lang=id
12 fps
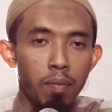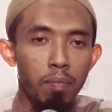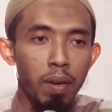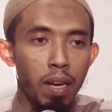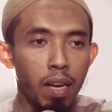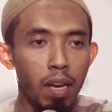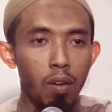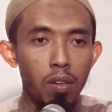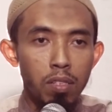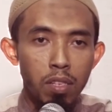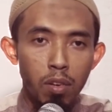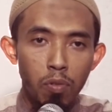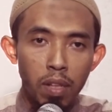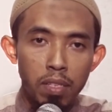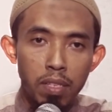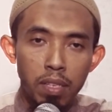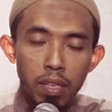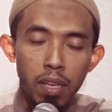maka
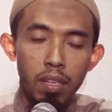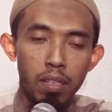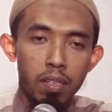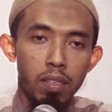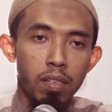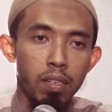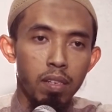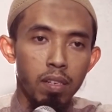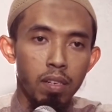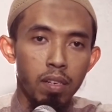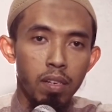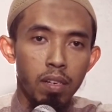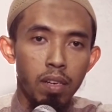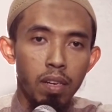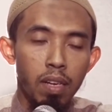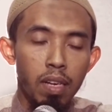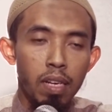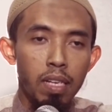konsekuensinya
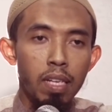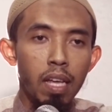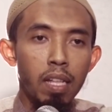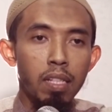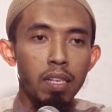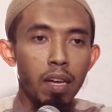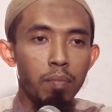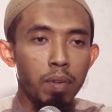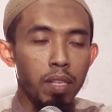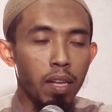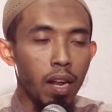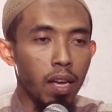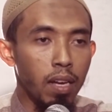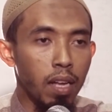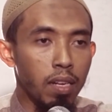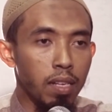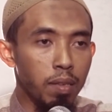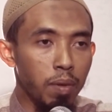dia tidak
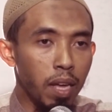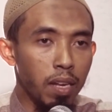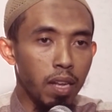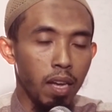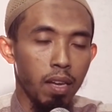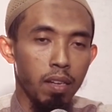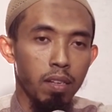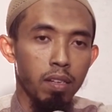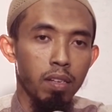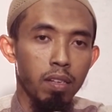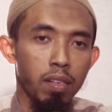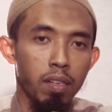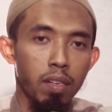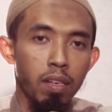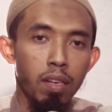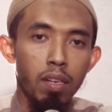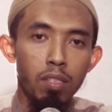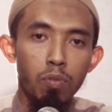menyerahkan ibadah
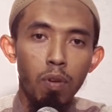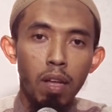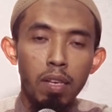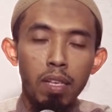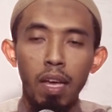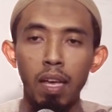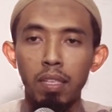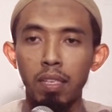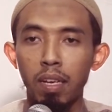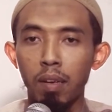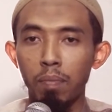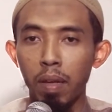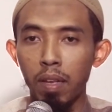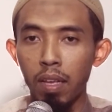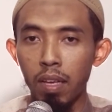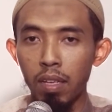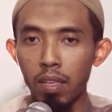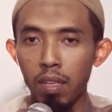kecuali hanya
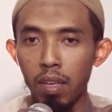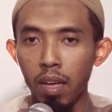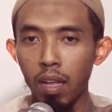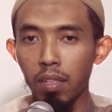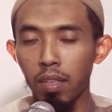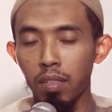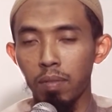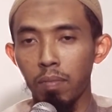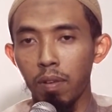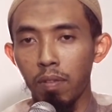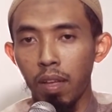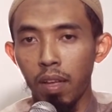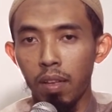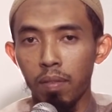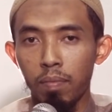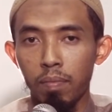kepada Allah swt